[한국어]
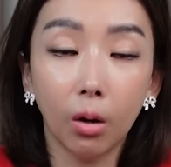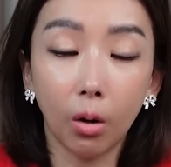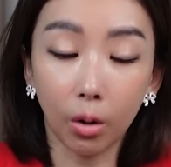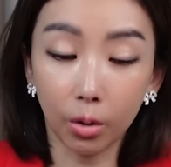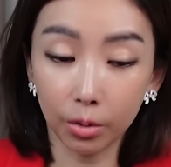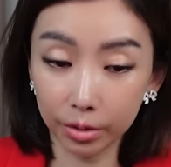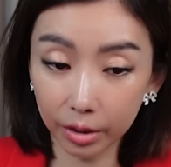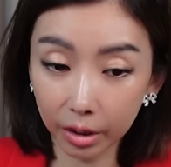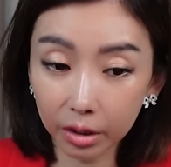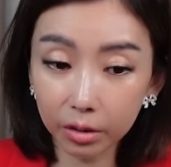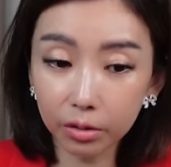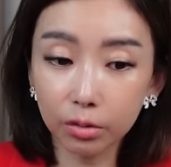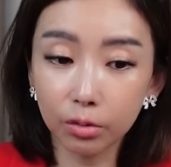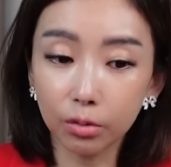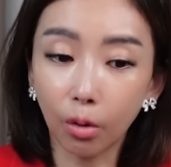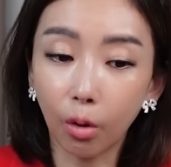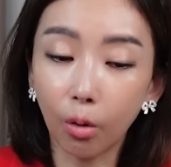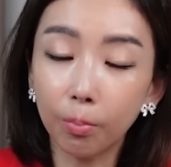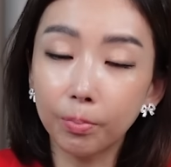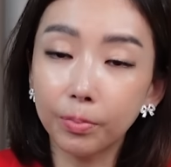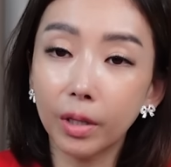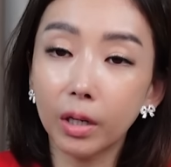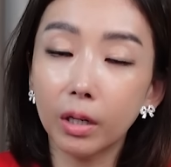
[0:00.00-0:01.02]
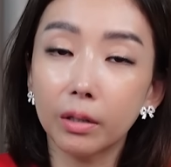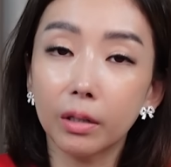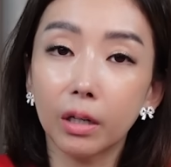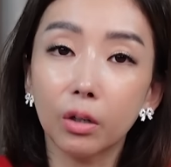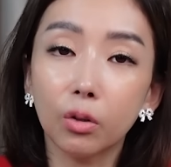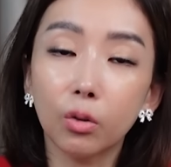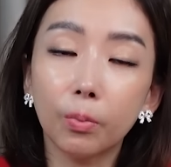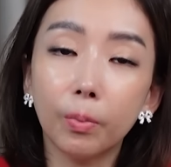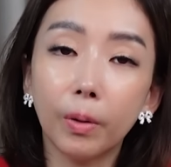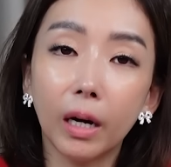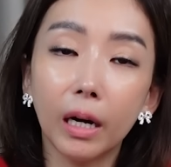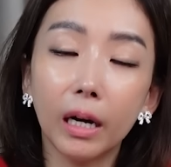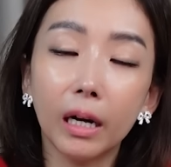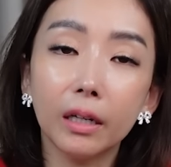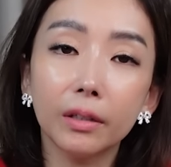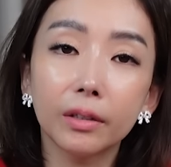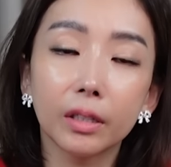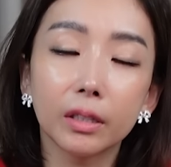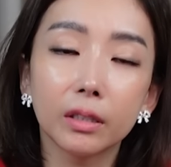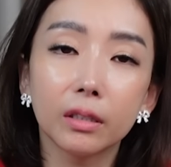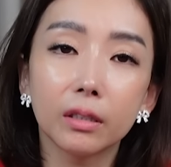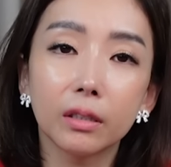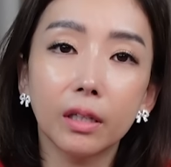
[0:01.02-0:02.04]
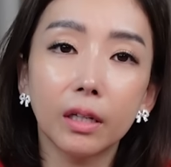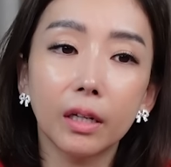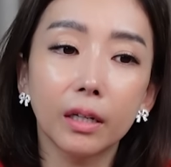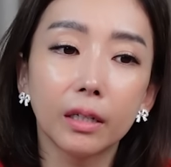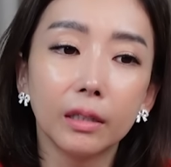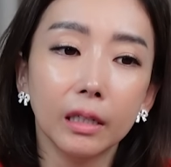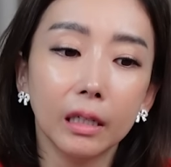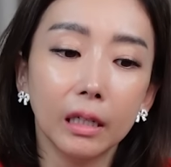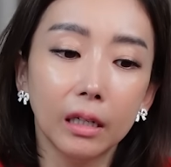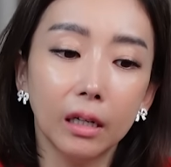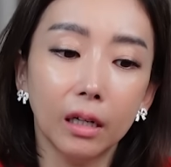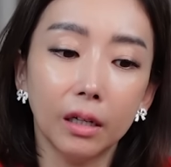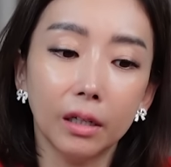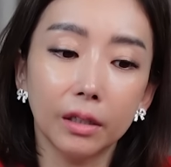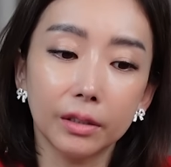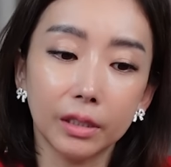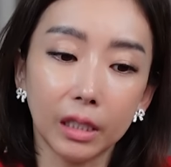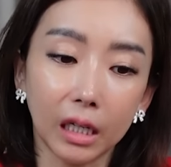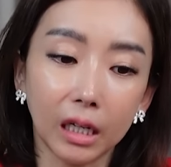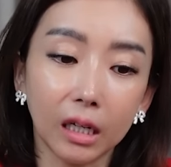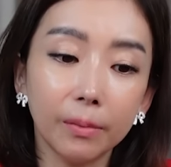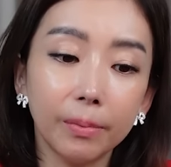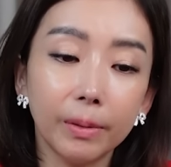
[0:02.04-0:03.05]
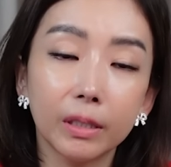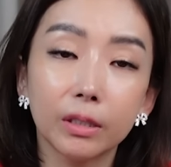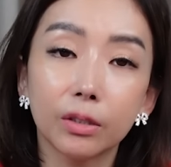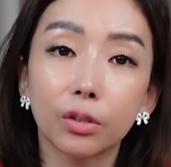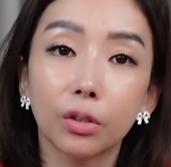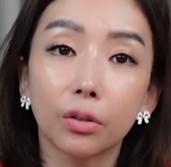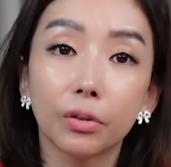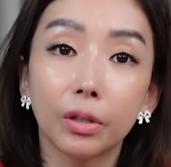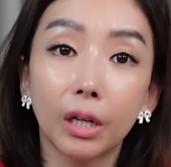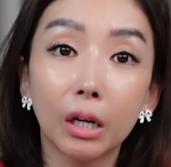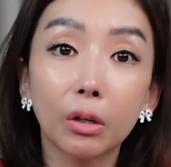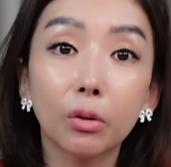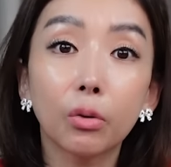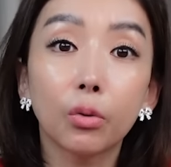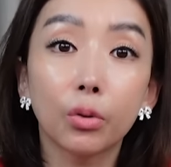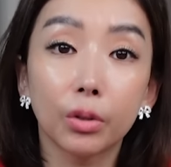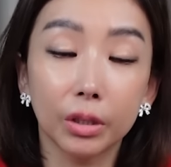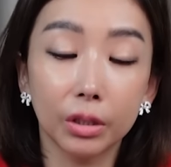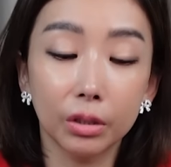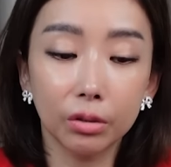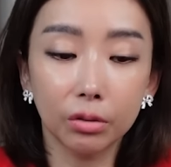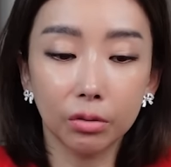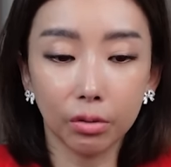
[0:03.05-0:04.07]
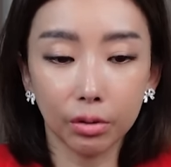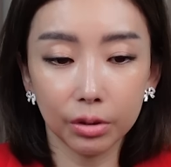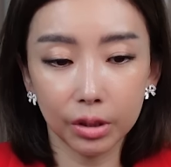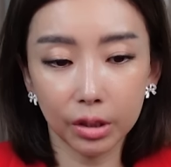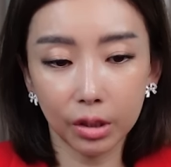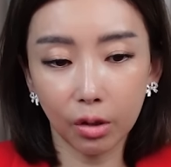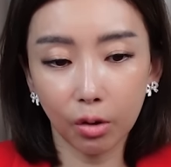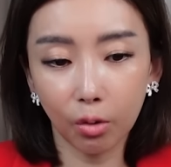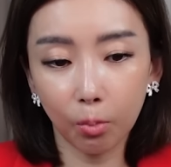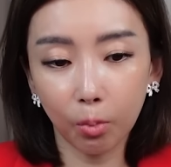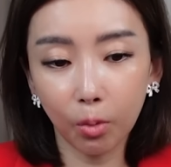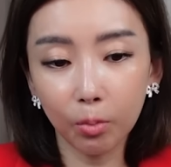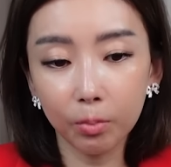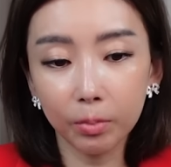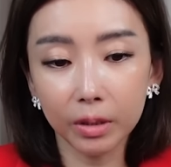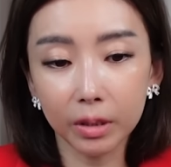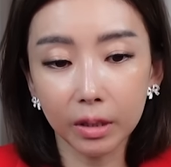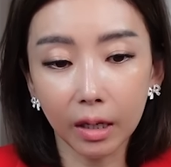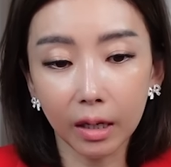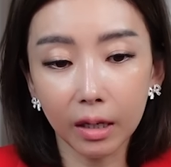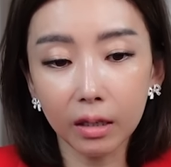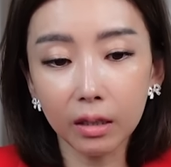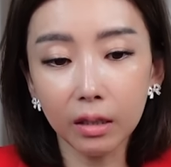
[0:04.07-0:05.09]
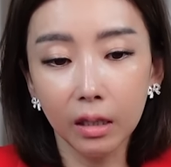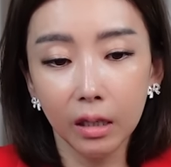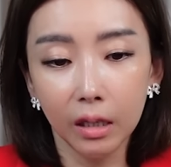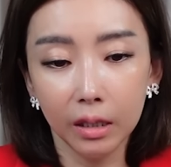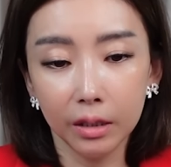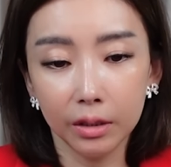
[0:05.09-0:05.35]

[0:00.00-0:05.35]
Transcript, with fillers: 어대안는 없다라고 봐야 되는데 어, 자가 발전하고 있는 것이라고 봅니다.